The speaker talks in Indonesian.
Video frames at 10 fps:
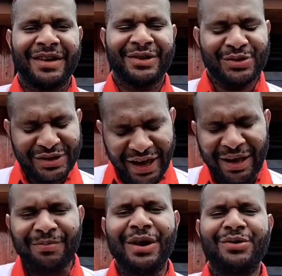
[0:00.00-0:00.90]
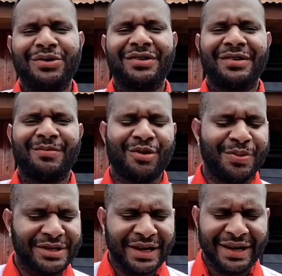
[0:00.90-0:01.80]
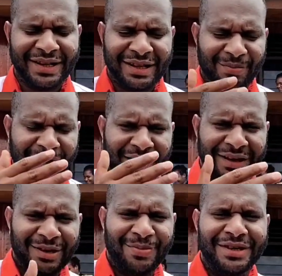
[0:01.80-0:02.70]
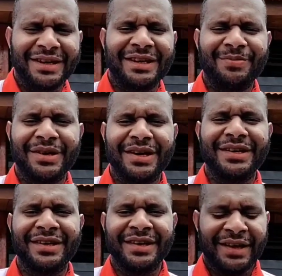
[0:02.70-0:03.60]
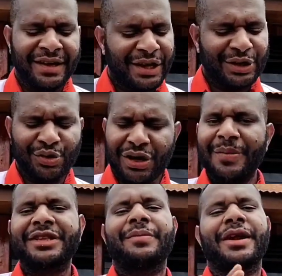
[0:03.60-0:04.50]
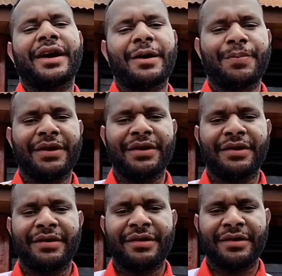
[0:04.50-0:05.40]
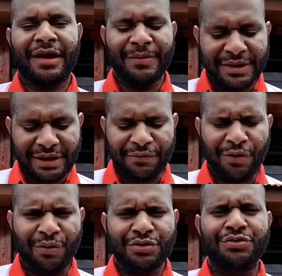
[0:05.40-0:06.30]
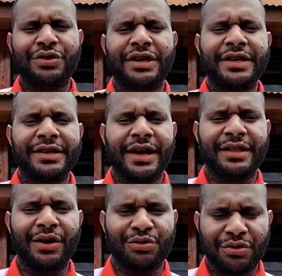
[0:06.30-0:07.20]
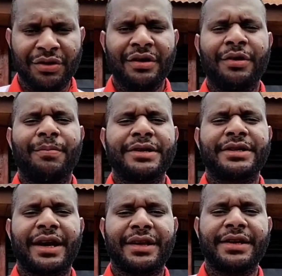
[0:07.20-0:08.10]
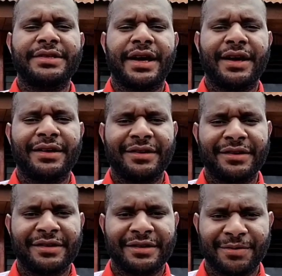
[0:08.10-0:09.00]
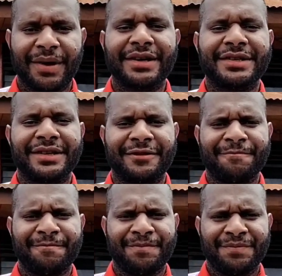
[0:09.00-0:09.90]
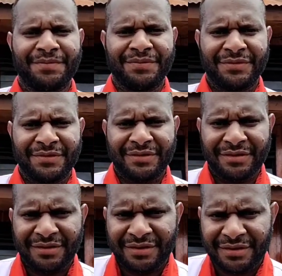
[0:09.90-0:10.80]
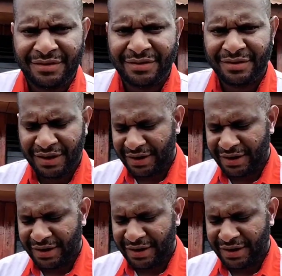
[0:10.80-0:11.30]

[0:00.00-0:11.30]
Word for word: itu silakan bangun mau bicara tentang ini begini begini itu kami tidak menanggapi kami tetap fokus untuk kerja nyata untuk nih Indonesia. Terima kasih. Hmm. Ya kita bisa lihat dalam